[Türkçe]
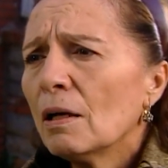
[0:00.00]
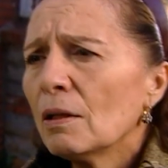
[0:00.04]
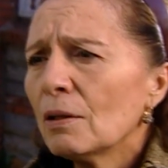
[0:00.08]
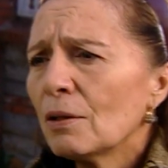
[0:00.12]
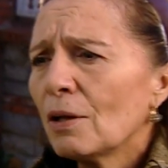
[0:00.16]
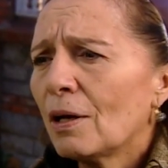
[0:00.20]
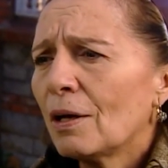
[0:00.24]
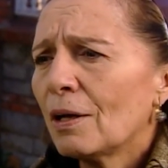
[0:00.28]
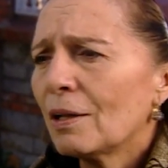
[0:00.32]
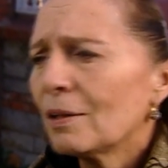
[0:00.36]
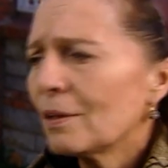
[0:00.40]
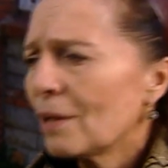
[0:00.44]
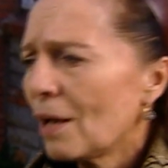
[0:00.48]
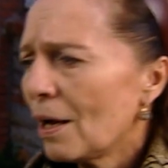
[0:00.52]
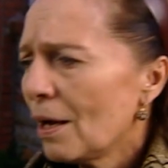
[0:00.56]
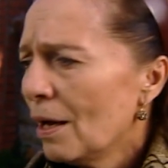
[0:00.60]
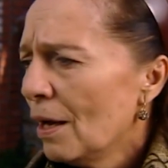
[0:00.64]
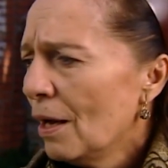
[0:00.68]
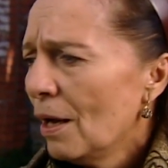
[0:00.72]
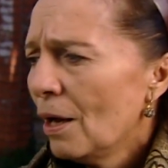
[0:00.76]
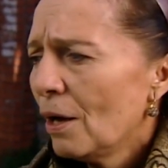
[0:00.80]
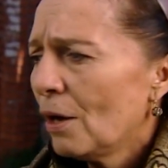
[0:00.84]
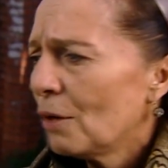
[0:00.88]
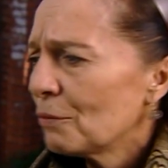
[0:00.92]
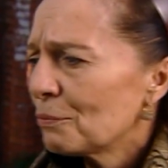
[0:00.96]
Allah Allah.
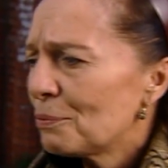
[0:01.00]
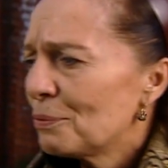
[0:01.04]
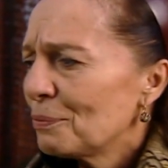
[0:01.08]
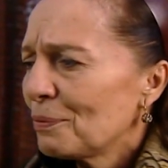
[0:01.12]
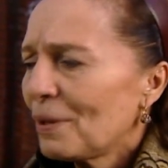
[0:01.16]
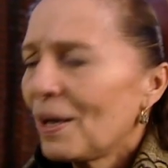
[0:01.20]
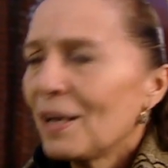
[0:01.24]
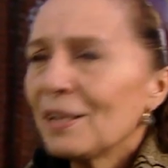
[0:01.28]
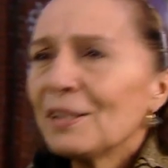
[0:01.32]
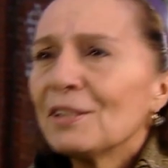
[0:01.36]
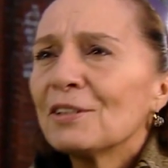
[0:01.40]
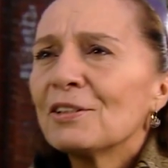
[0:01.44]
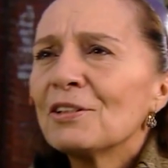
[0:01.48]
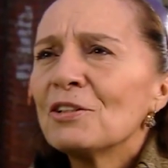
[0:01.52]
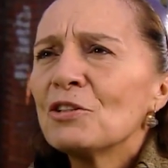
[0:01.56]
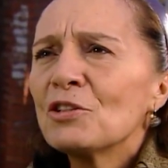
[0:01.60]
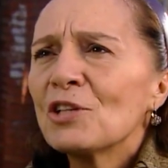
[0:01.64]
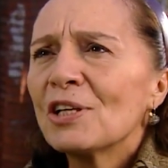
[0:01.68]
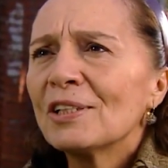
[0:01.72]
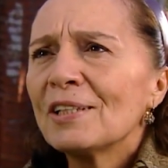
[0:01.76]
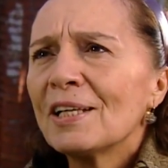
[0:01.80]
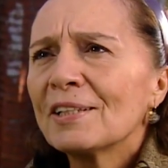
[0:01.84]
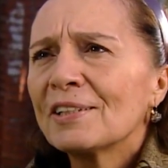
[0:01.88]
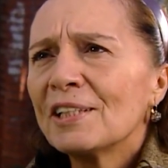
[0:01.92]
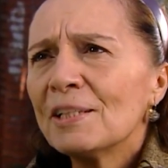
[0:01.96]
Hayırdır
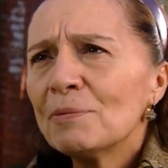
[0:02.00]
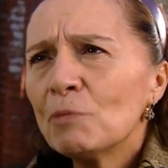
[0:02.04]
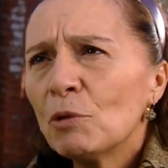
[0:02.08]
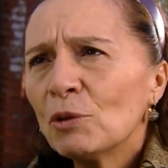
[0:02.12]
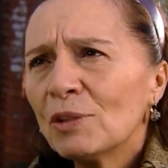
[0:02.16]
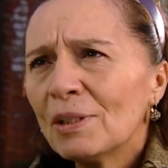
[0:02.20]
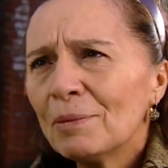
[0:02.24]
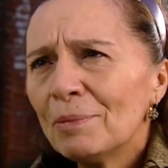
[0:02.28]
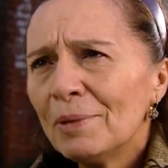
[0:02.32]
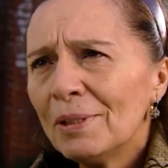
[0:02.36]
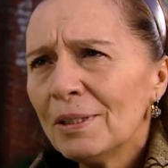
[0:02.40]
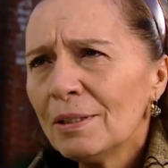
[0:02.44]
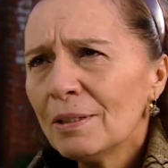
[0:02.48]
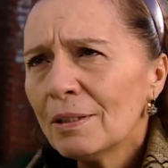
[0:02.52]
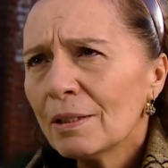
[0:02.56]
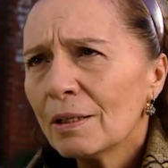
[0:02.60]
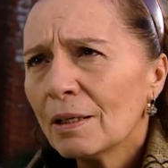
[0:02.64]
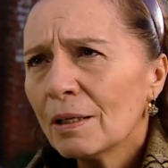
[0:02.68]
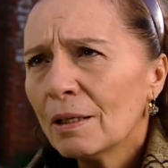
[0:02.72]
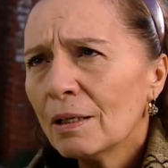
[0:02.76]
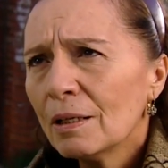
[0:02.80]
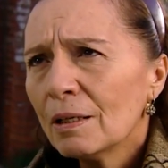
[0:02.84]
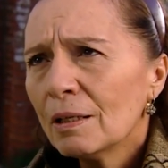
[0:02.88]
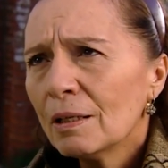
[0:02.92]
inşallah kim olabilir ki?